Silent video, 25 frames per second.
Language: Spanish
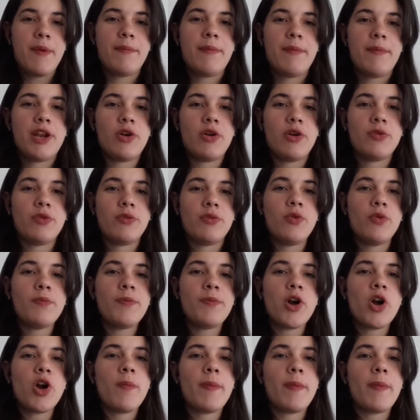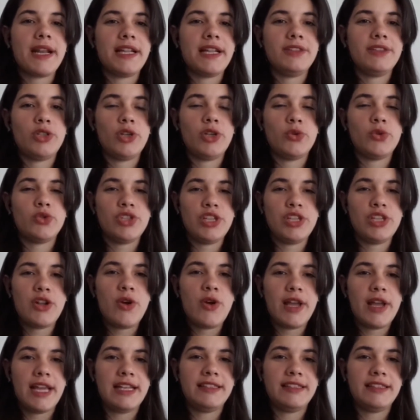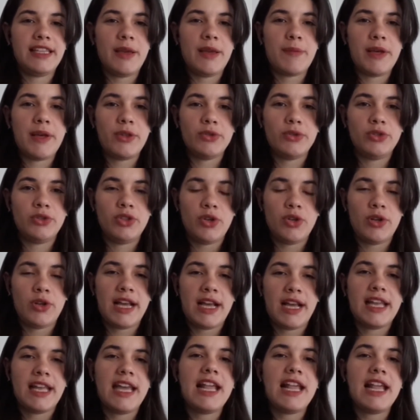Pero un poco para introducirnos en el tema, doctora,